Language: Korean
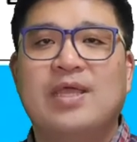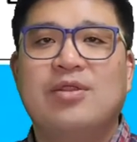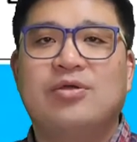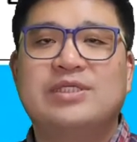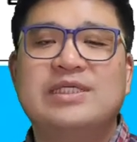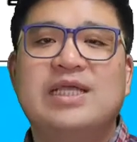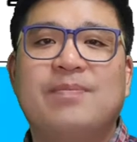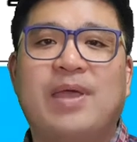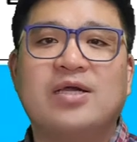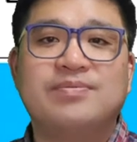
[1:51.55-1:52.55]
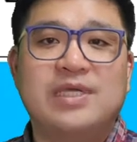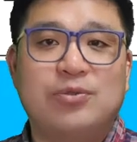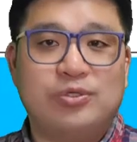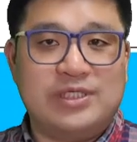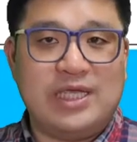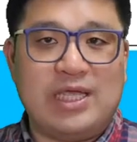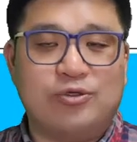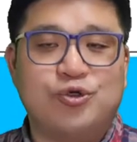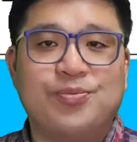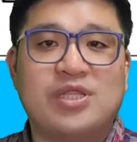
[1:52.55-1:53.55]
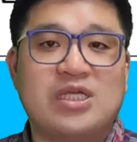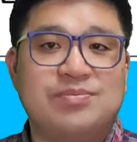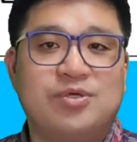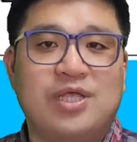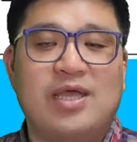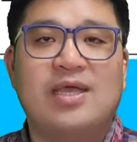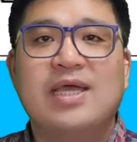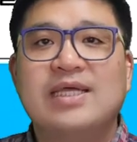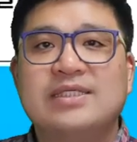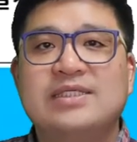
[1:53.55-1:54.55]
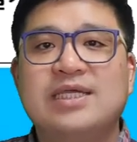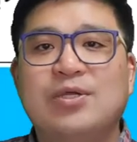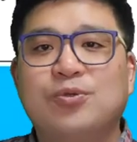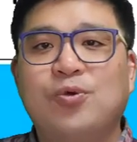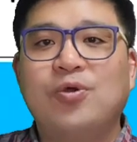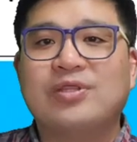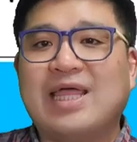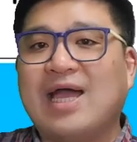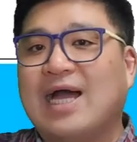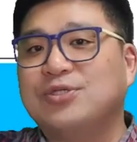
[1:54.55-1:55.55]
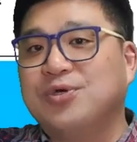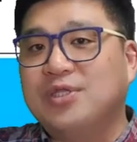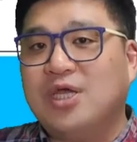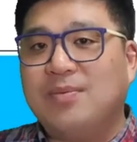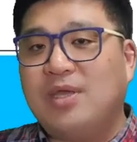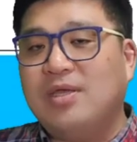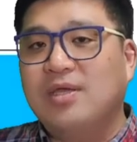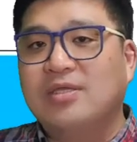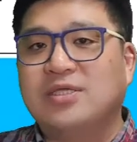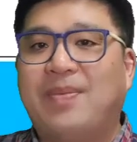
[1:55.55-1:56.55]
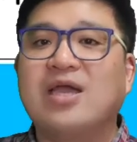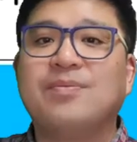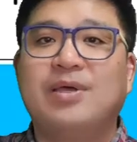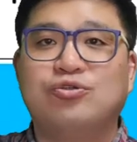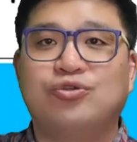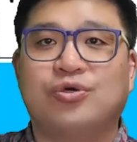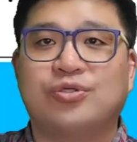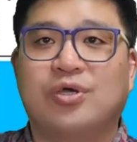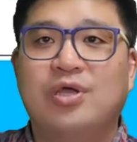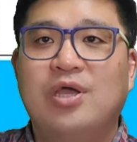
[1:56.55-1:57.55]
그래서 식량 배급제도 시행해요. 1940년에 식량도 다 가져간 다음에 배급해 주는 거죠.